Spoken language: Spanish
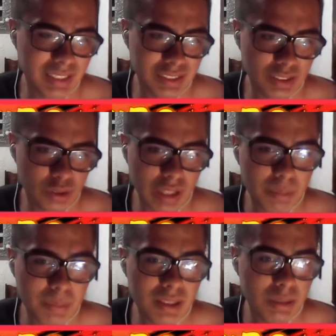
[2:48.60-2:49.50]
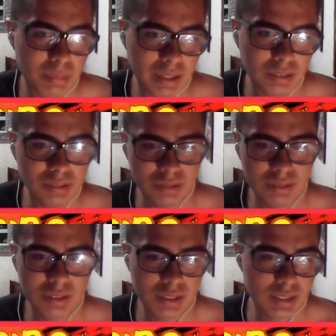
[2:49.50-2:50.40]
es totalmente malo,
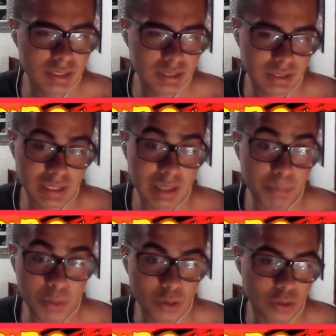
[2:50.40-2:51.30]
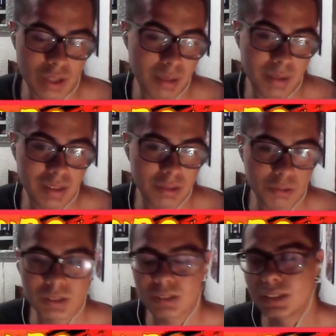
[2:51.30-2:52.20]
ni tampoco totalmente
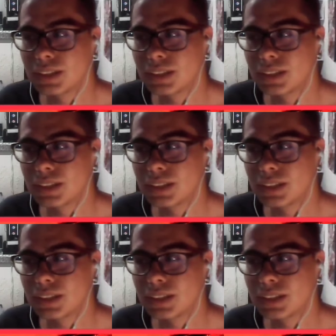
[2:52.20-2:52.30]
bueno.